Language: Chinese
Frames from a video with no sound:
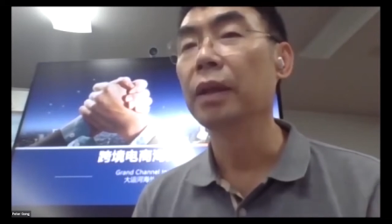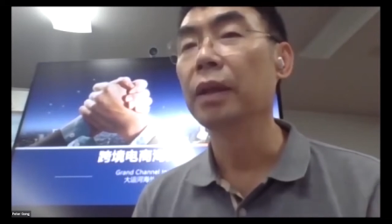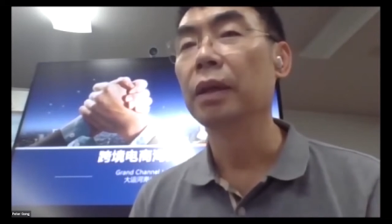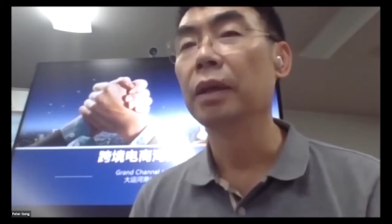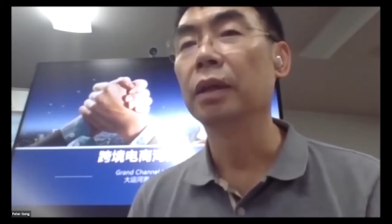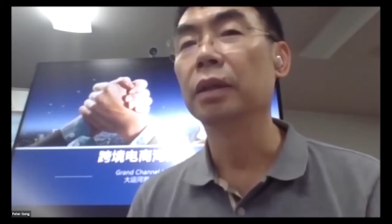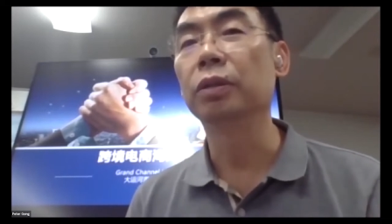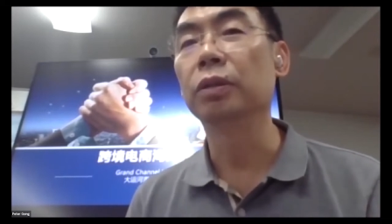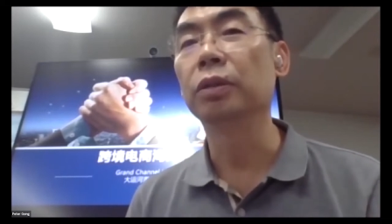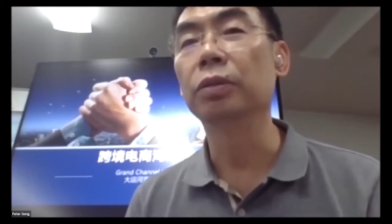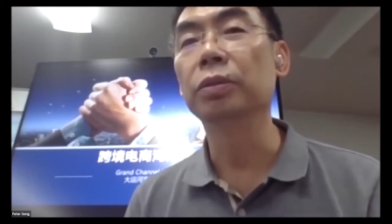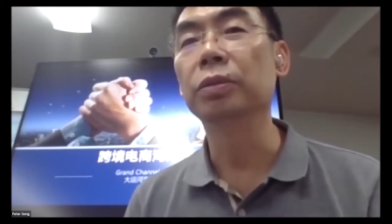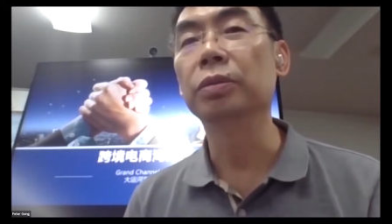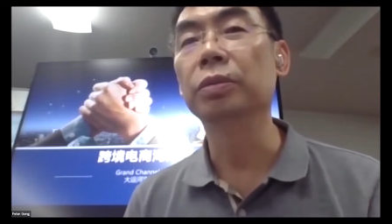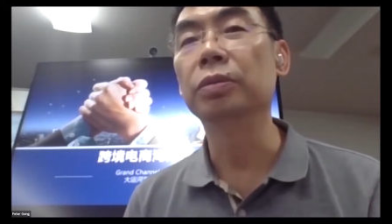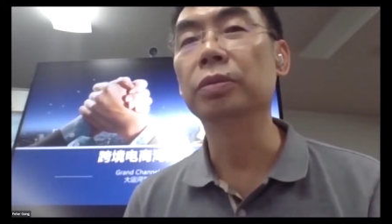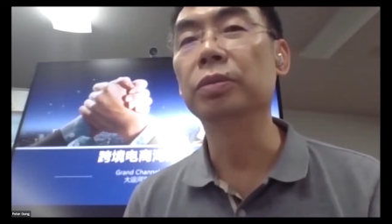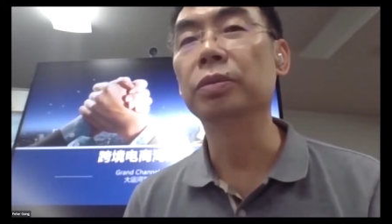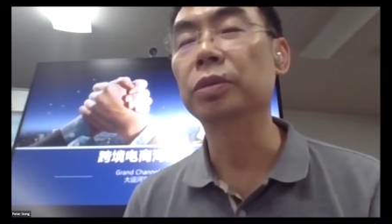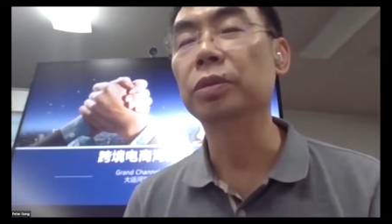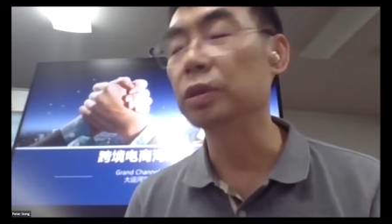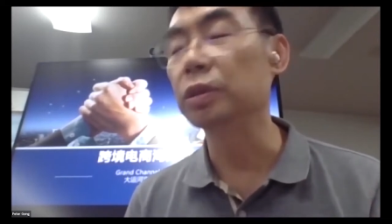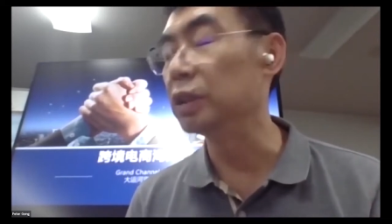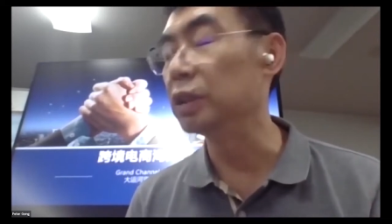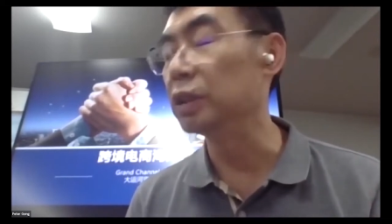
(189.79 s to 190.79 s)
都是
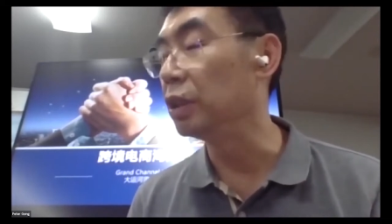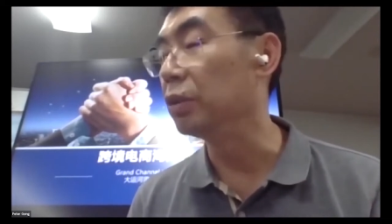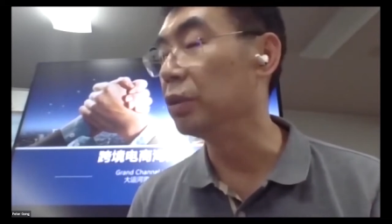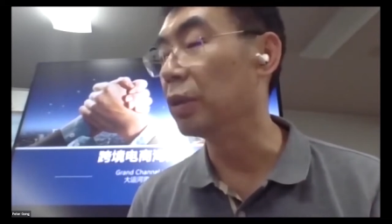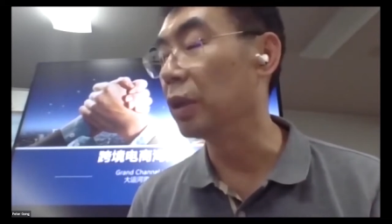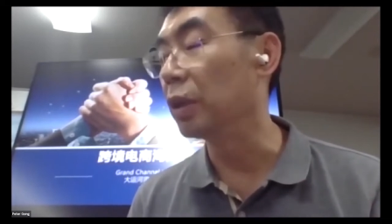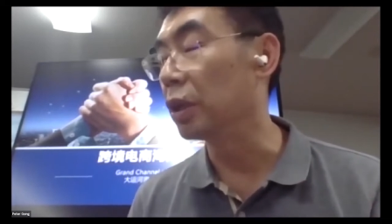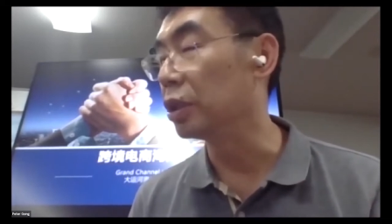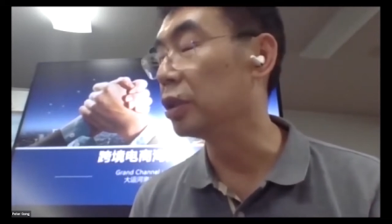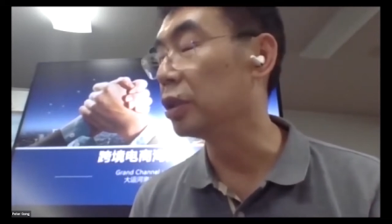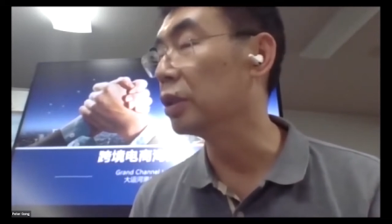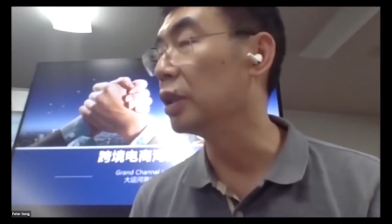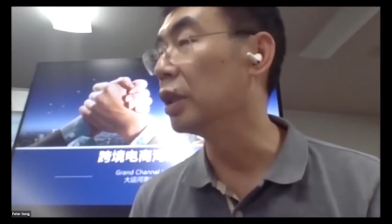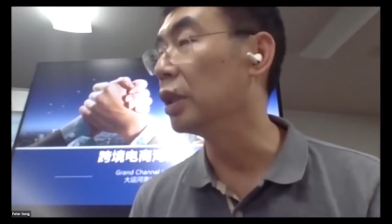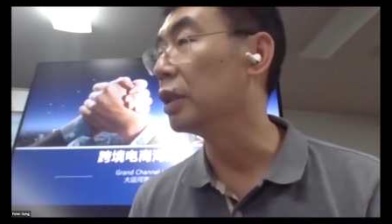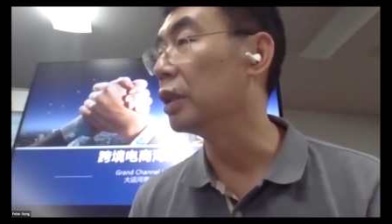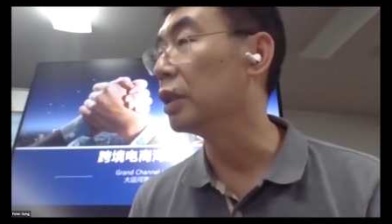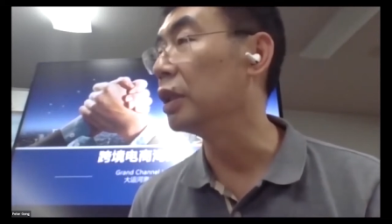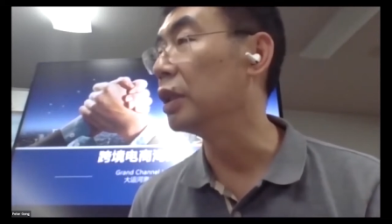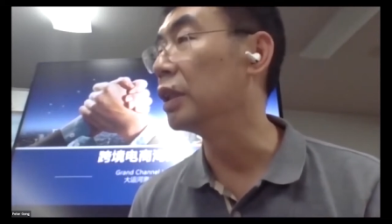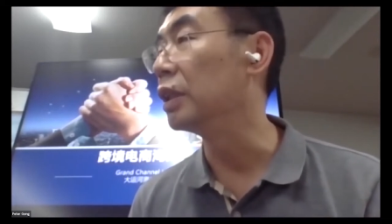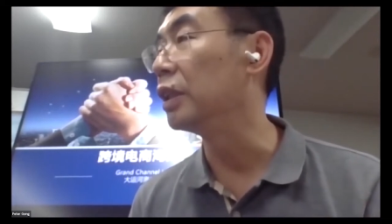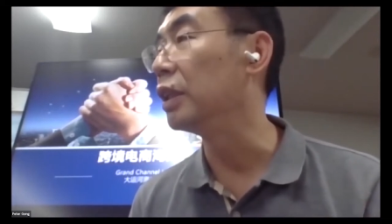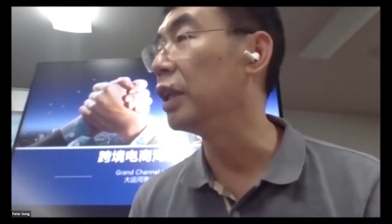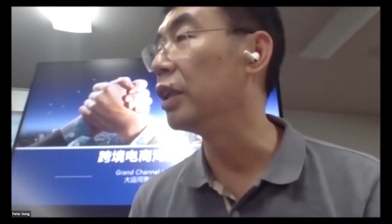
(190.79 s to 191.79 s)
应运而生的，以
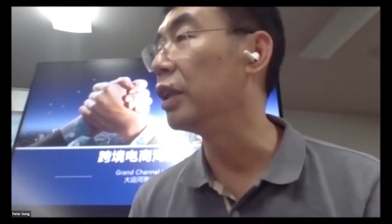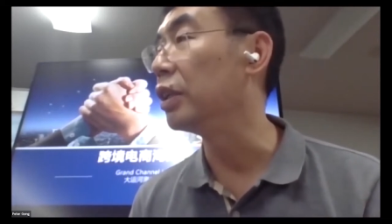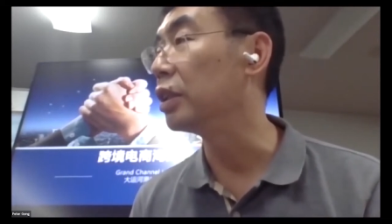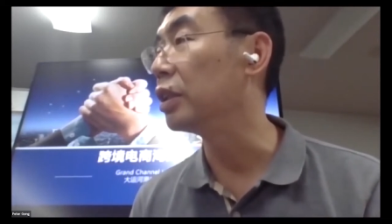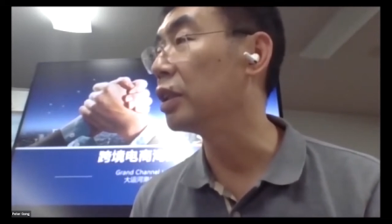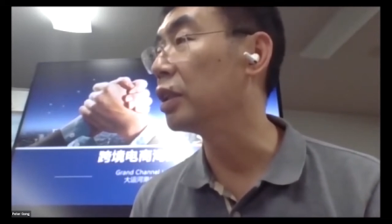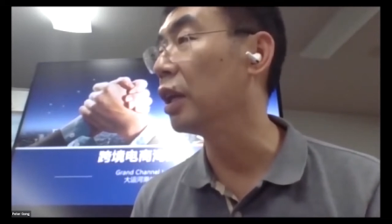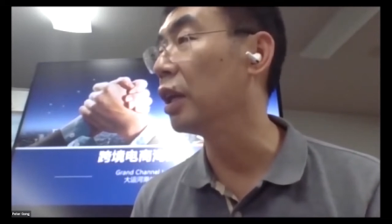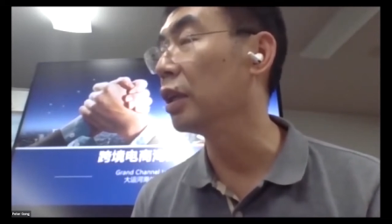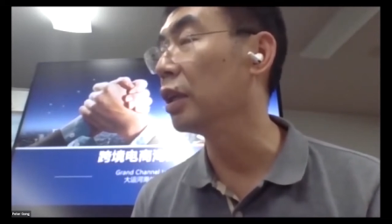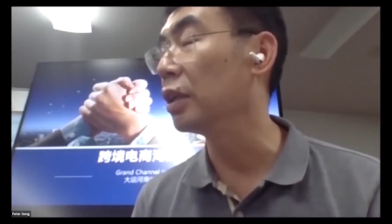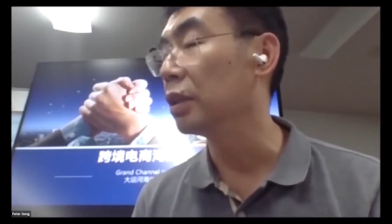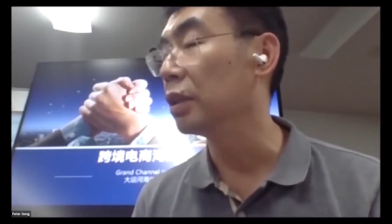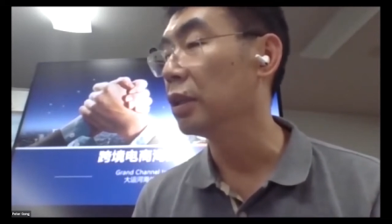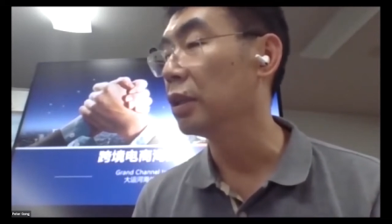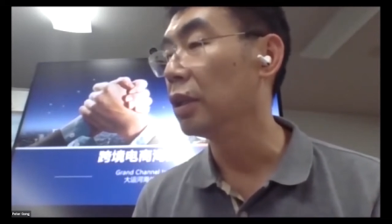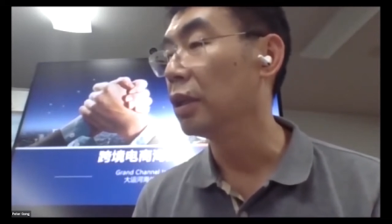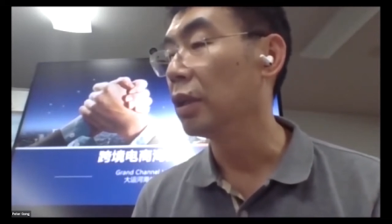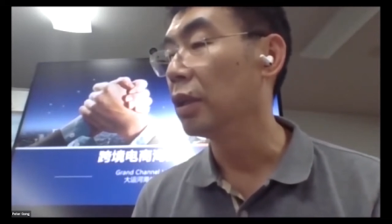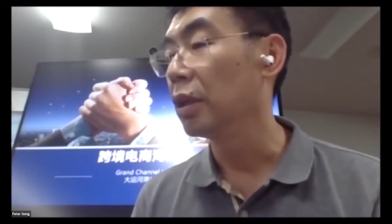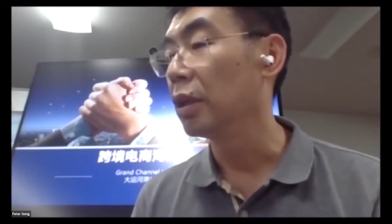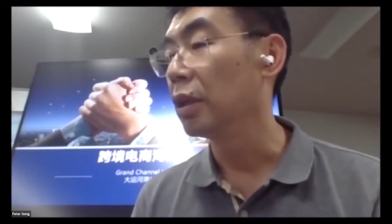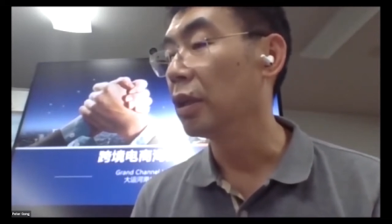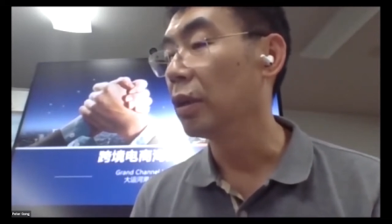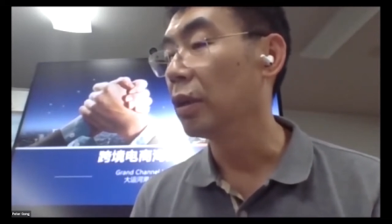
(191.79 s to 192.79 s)
电商
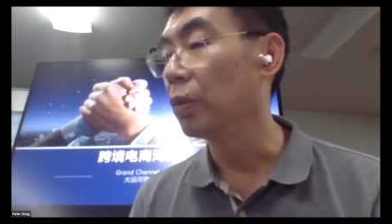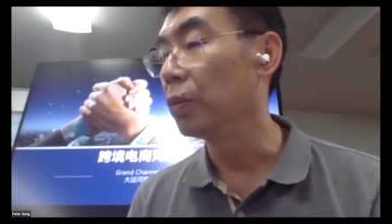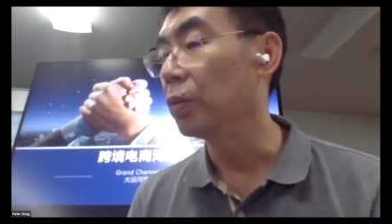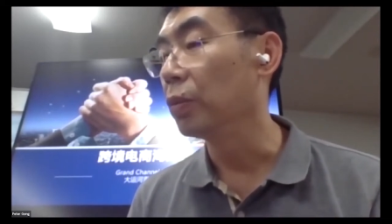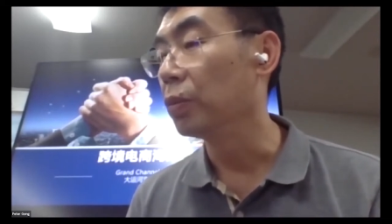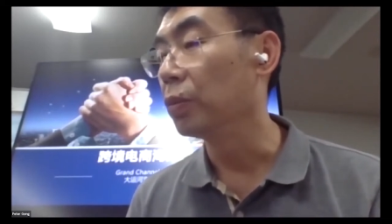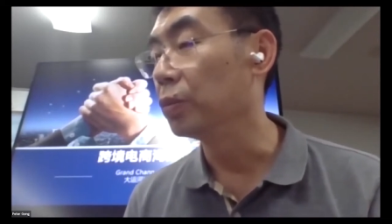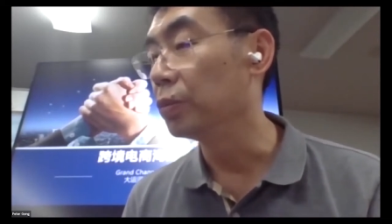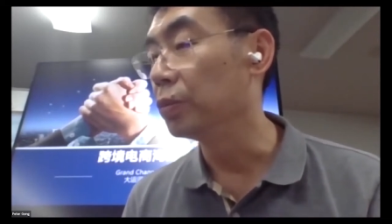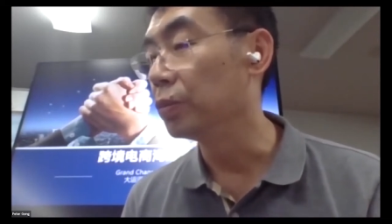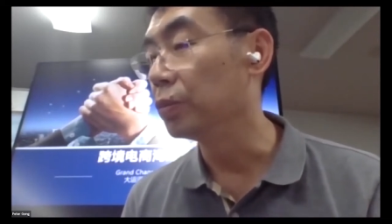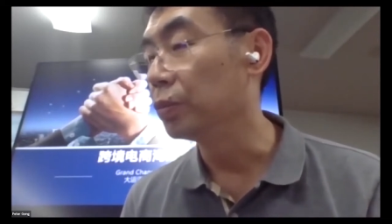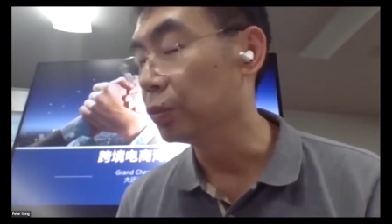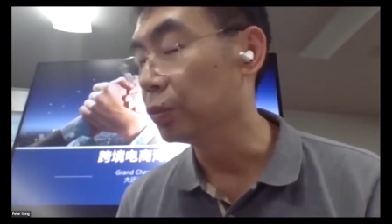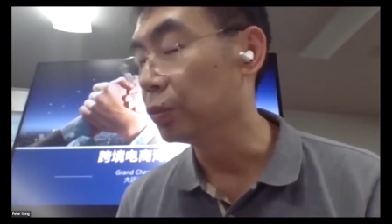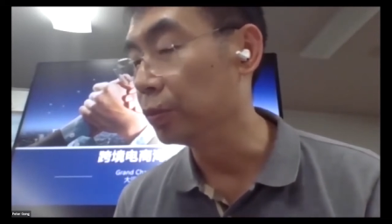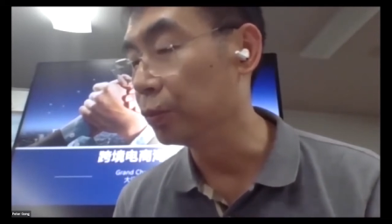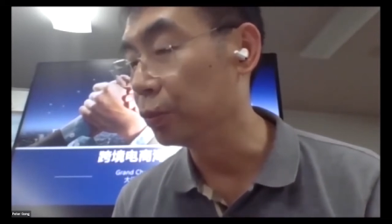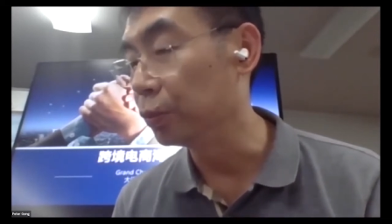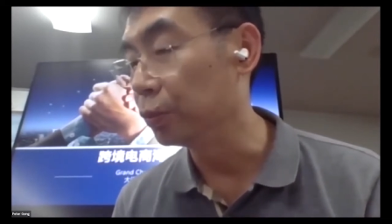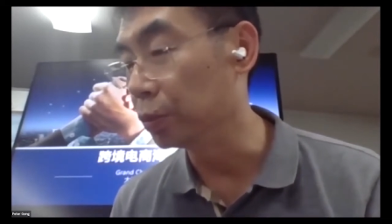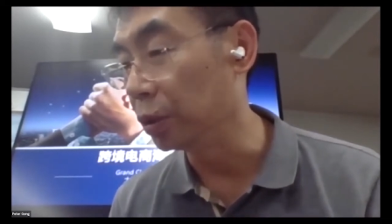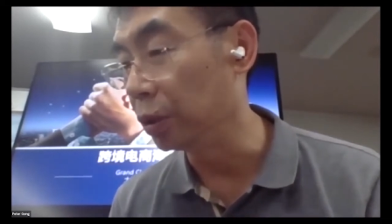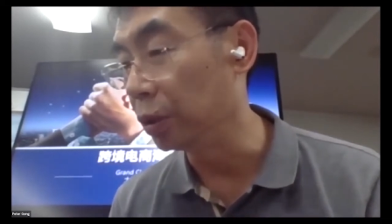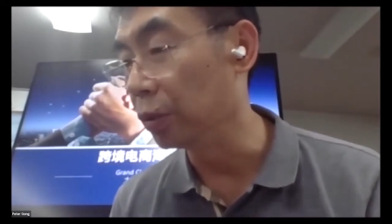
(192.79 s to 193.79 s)
物
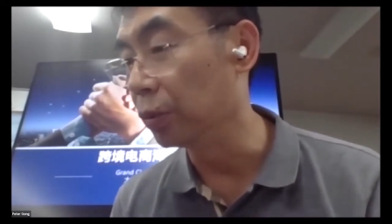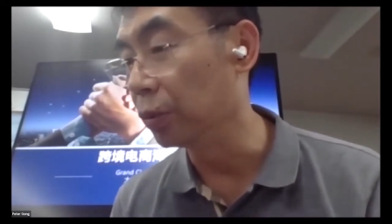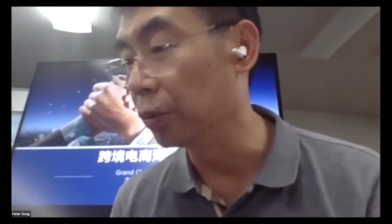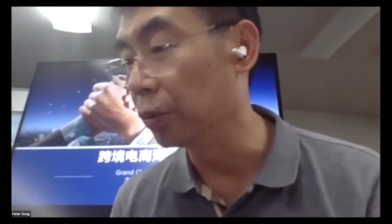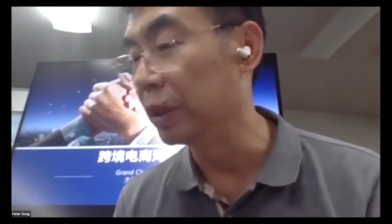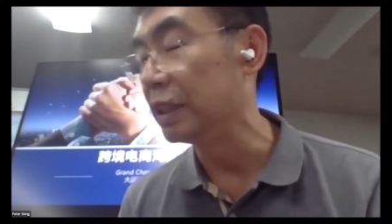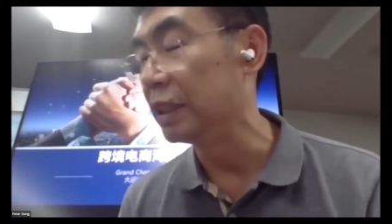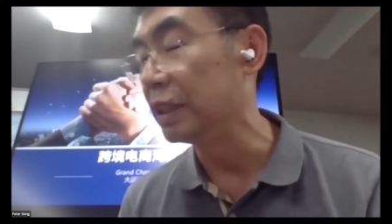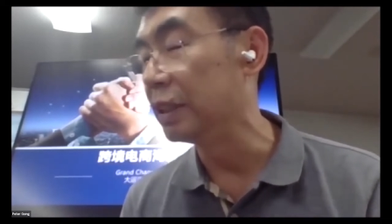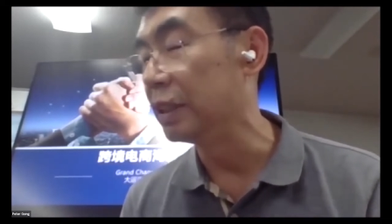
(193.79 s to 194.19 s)
流为